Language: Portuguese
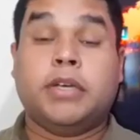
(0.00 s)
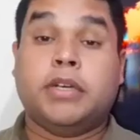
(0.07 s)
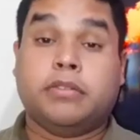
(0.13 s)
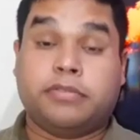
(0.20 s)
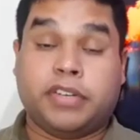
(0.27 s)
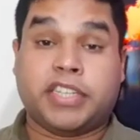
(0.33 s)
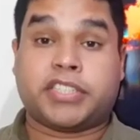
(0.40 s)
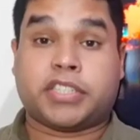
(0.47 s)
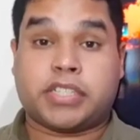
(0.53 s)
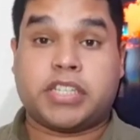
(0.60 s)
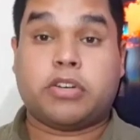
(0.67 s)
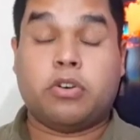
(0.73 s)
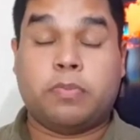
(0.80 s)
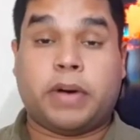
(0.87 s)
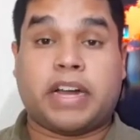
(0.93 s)
Veja, se
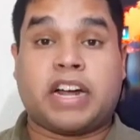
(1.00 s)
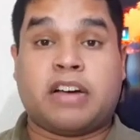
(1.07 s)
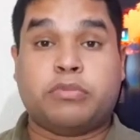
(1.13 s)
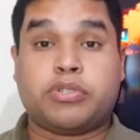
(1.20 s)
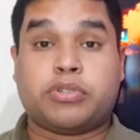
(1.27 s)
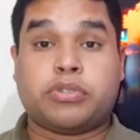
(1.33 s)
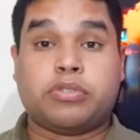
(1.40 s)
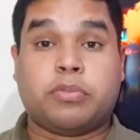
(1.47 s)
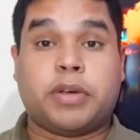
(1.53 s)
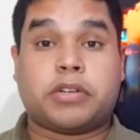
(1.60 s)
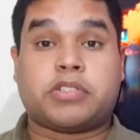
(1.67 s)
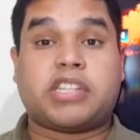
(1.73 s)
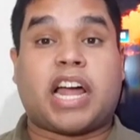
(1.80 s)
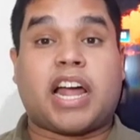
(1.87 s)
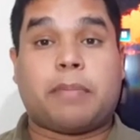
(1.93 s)
compararmos os
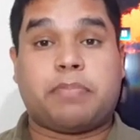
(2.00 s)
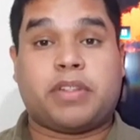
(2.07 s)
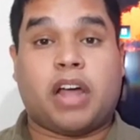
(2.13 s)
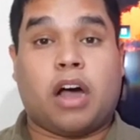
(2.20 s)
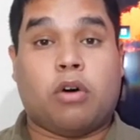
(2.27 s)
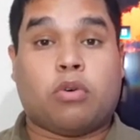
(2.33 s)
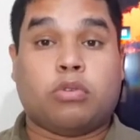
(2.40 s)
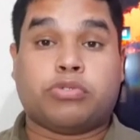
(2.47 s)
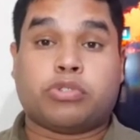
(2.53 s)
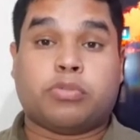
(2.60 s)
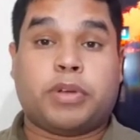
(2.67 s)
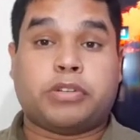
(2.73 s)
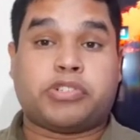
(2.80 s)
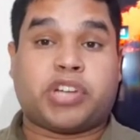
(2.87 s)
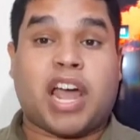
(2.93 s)
números da capital com os
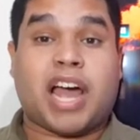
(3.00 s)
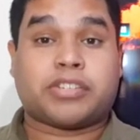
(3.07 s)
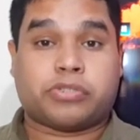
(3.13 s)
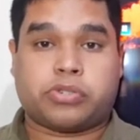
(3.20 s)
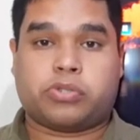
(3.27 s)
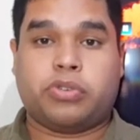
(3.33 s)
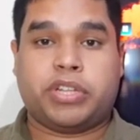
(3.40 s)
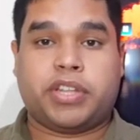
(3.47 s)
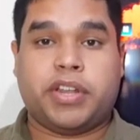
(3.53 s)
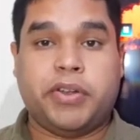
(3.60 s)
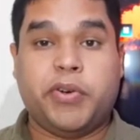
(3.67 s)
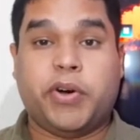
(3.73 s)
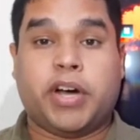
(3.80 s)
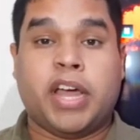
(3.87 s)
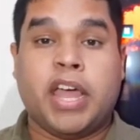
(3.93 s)
números de casos do
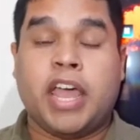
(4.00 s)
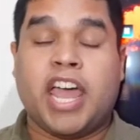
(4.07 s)
interior,